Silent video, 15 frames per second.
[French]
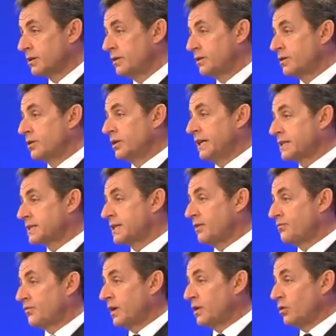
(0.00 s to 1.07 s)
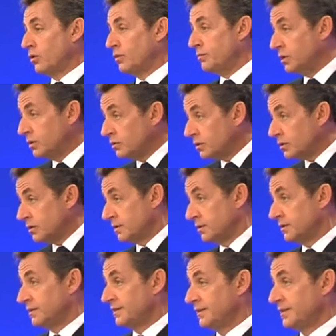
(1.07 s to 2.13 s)
du, euh, président
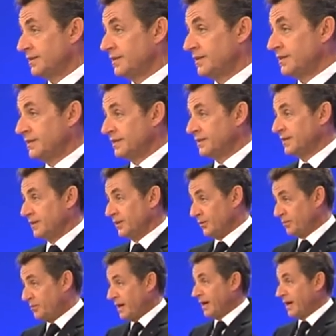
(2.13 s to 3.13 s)
euh, Sarkozy.